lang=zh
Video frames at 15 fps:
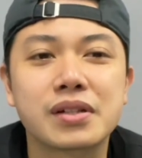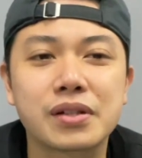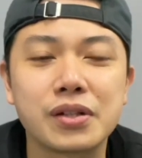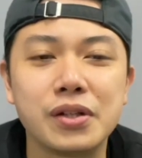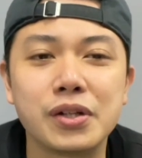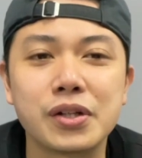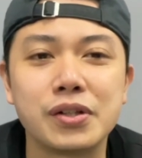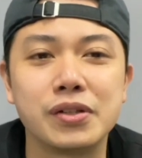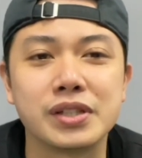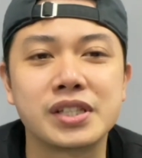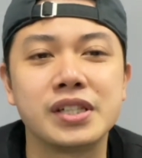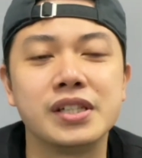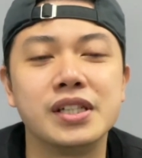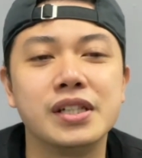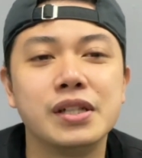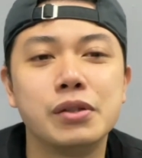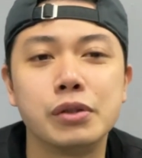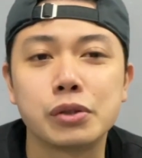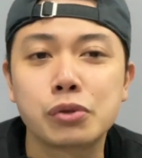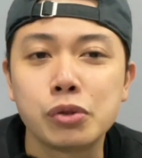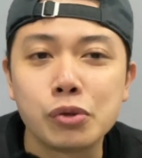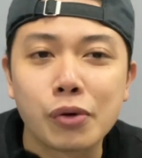Gogoro 车
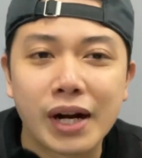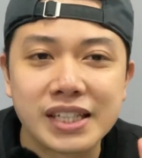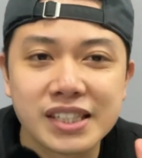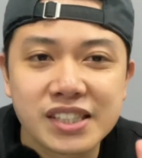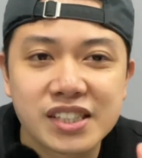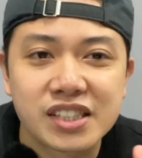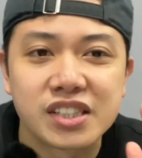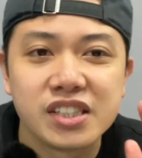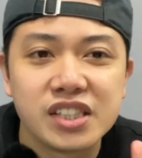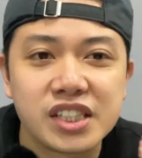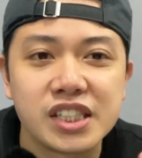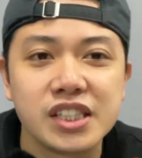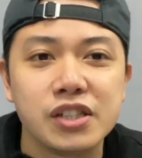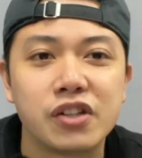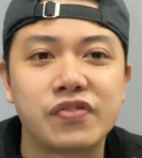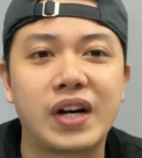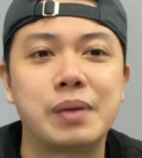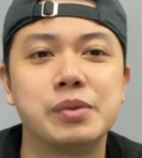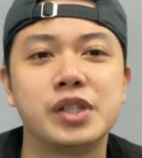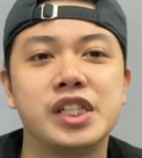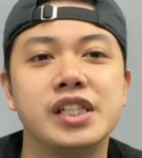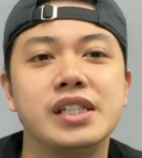会突然死机又发
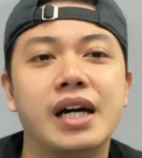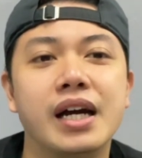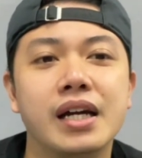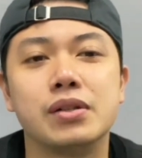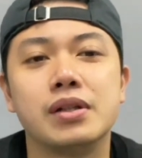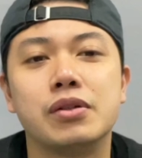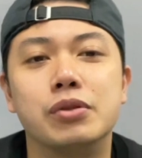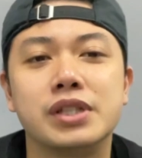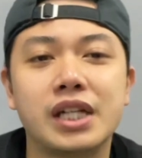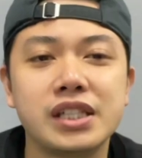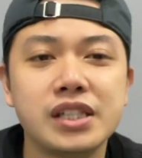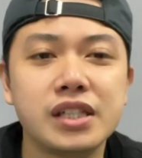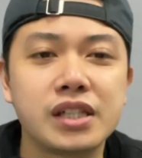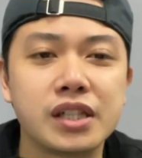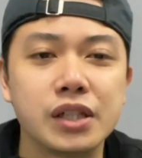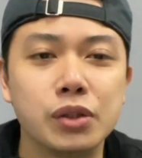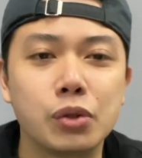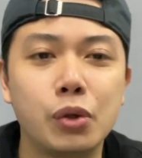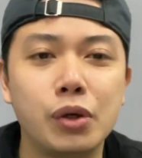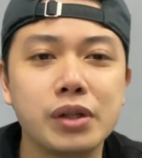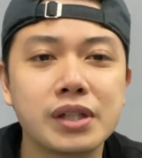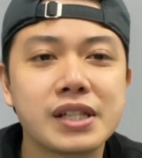不起来。我相信很
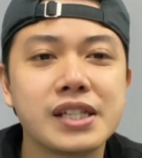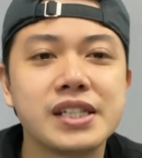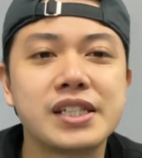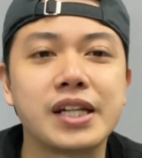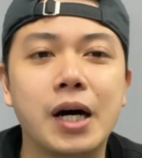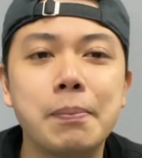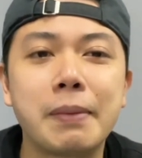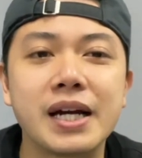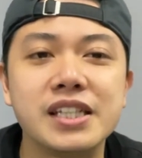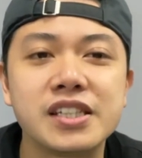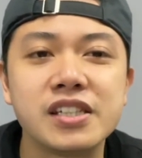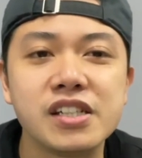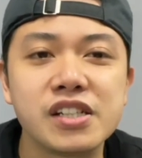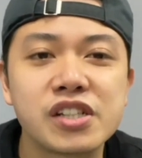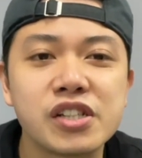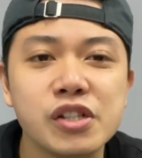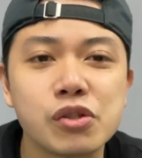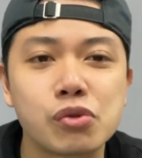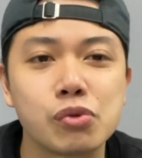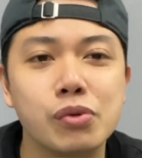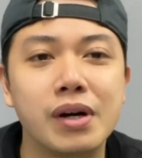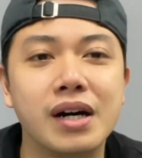多想要买车的车
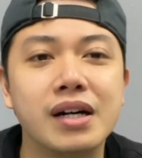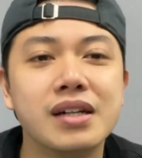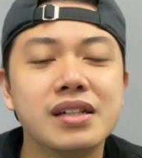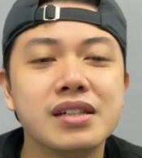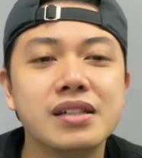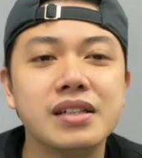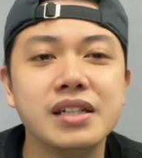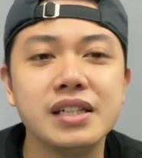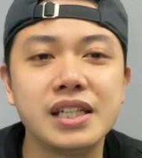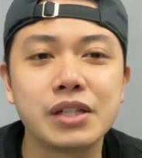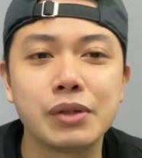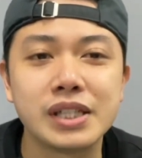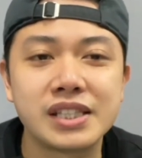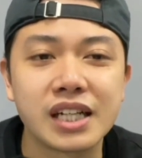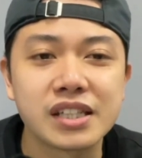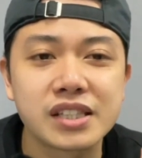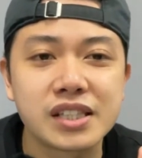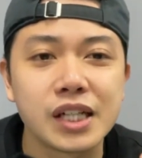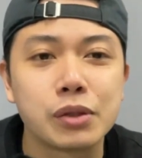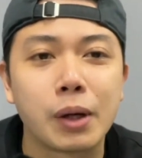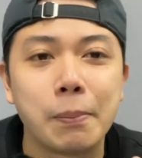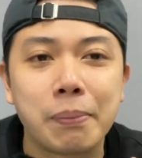主啊，你一定会上
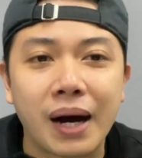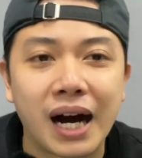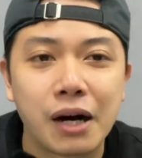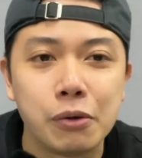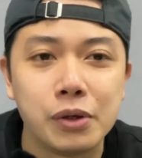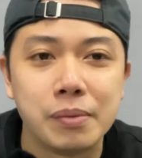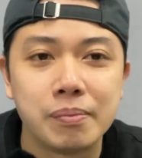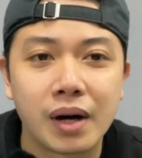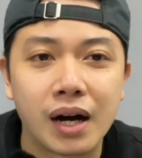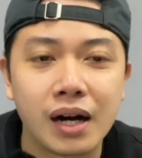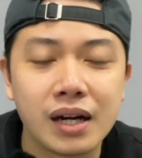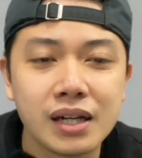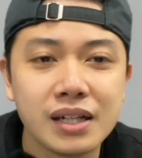社团爬文嘛。